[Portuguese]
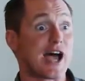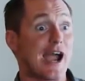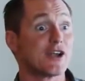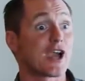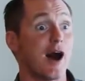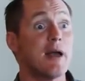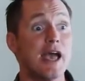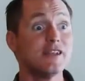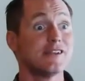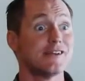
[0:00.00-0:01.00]
tem um desejo de
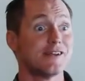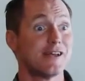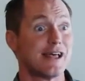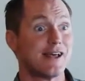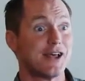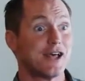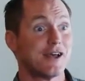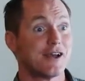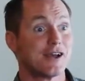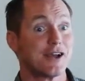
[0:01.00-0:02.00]
vir,
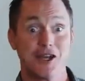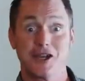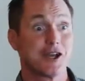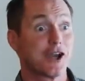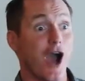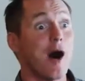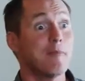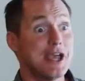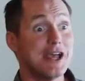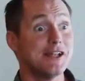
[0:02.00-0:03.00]
venha.
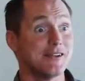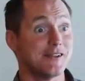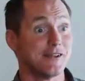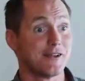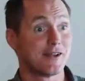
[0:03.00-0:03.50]
Venha.